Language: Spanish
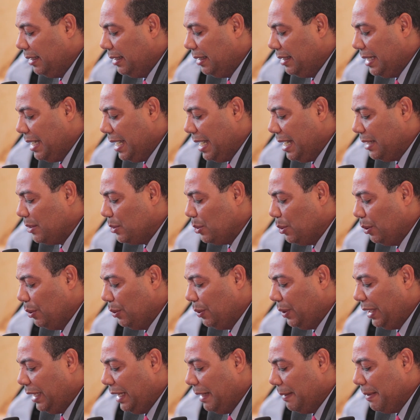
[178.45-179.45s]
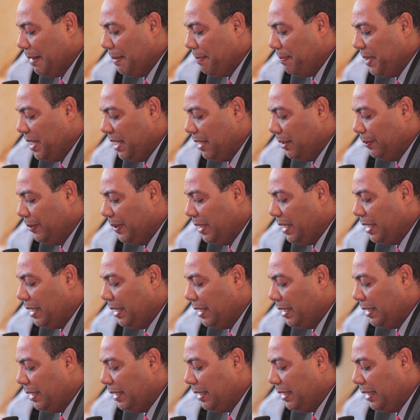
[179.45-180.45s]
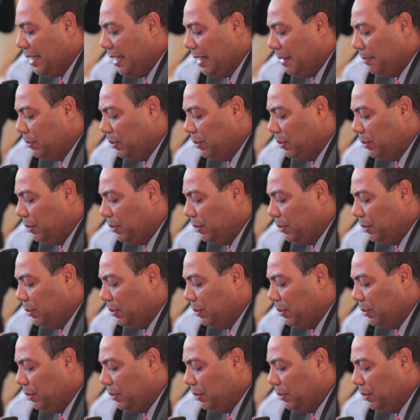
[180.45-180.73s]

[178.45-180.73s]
ya eso lo estaban viendo en ingeniería